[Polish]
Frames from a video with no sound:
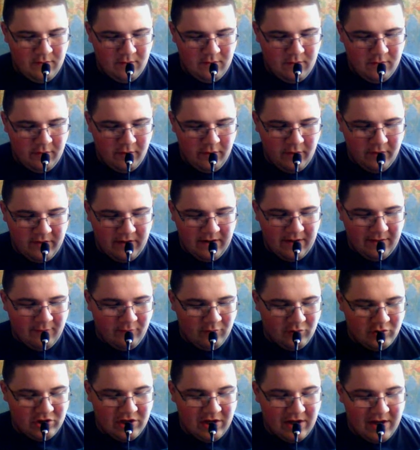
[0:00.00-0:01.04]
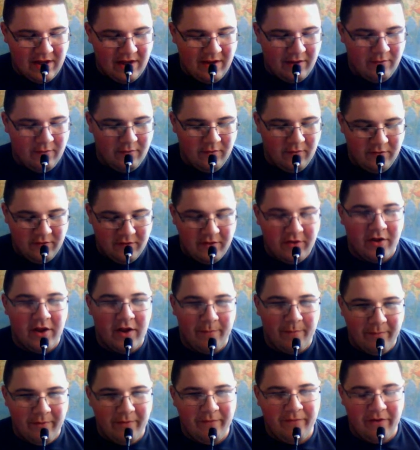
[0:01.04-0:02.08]
Oj, od razu szaleju. Ty
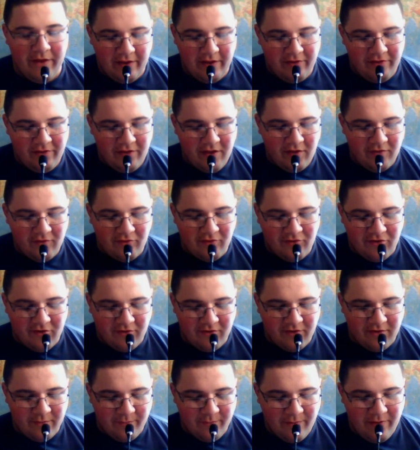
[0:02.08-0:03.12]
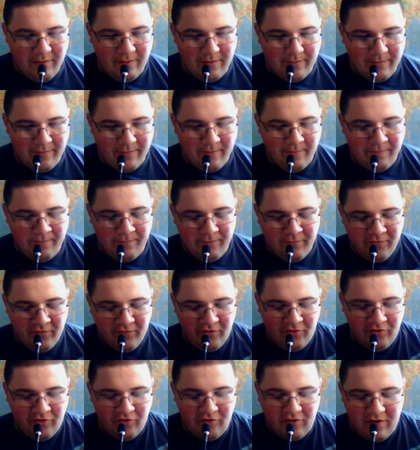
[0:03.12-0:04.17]
się powinieneś cieszyć, że zrobiłem.
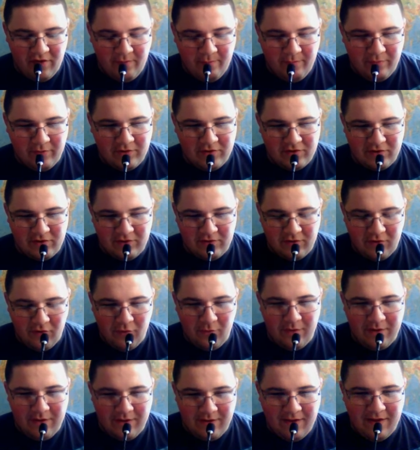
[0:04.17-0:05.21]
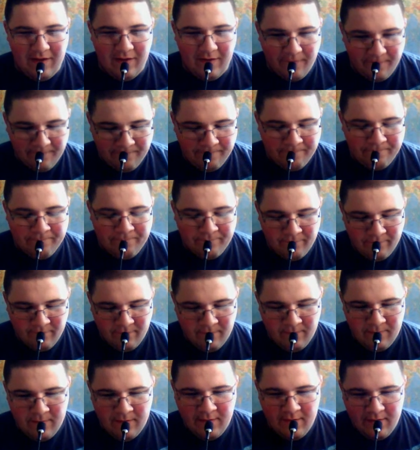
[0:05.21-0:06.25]
Trzy dni pod rząd Q&A.
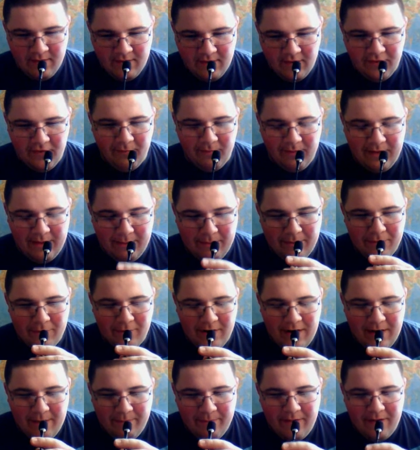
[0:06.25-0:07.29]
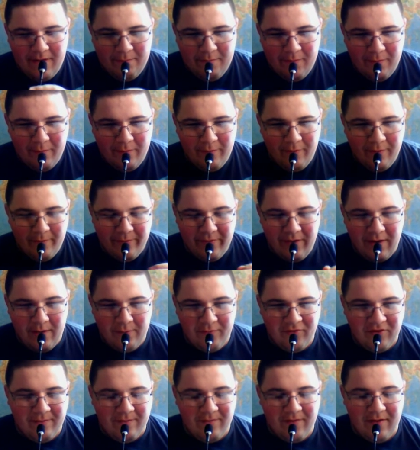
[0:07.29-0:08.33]
Zresztą dla mnie to lepiej, bo było mniej
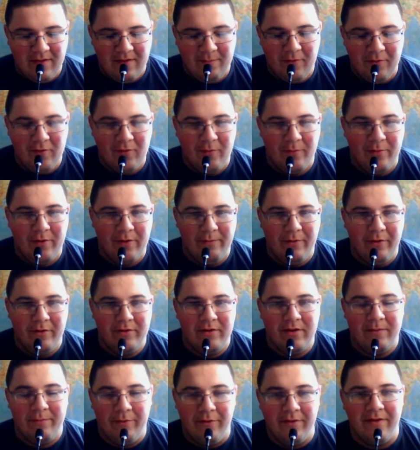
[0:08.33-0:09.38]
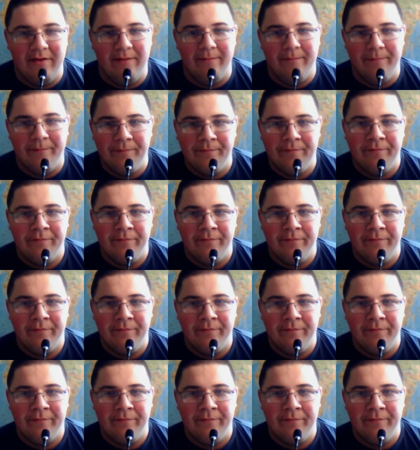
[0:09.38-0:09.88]
w ten sposób roboty potem.